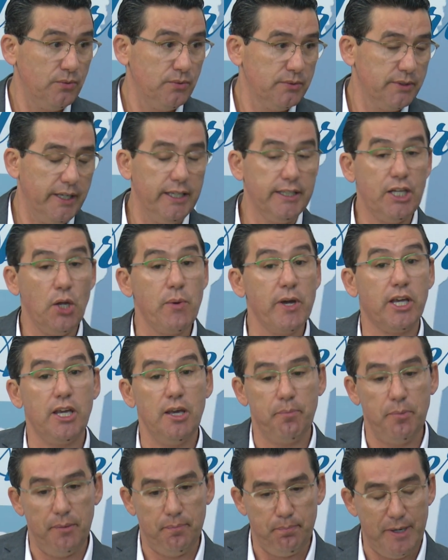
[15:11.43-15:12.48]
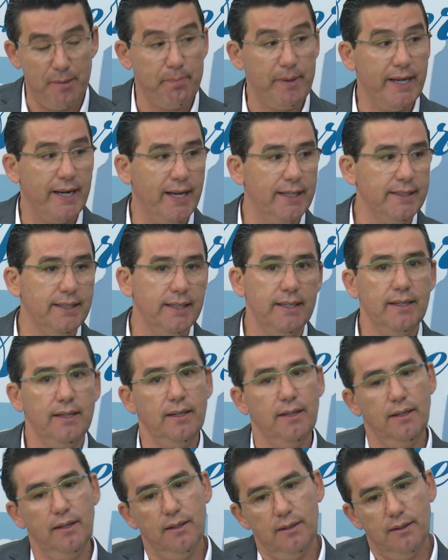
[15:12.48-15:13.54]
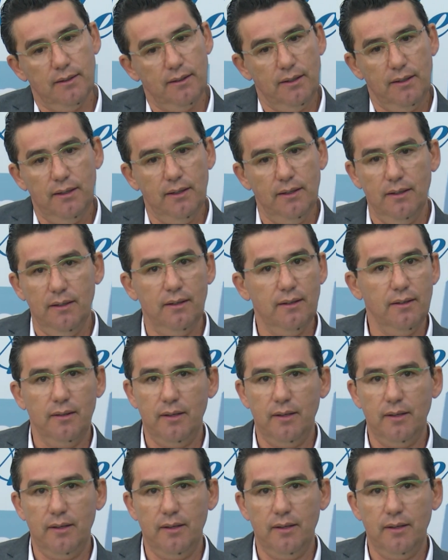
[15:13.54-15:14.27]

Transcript: Né? Ele tem uma equipe preparada e